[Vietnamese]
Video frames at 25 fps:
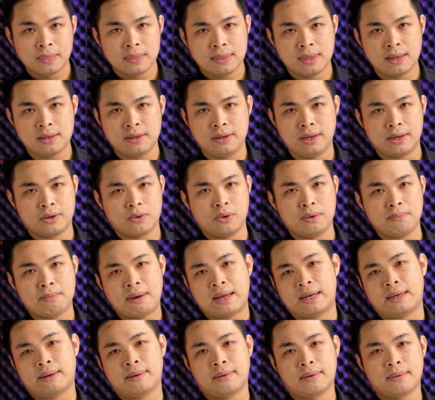nhận diện khuôn
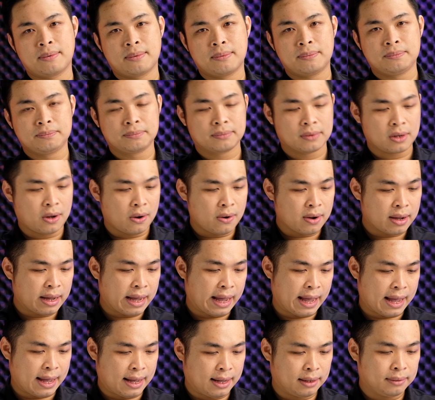mặt có
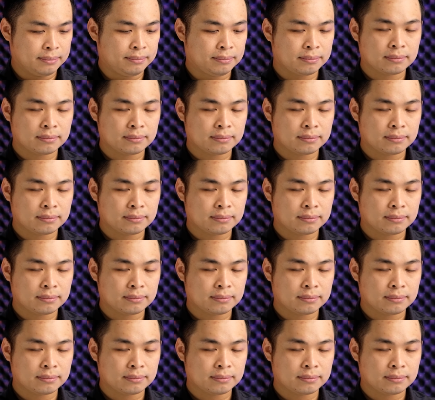cả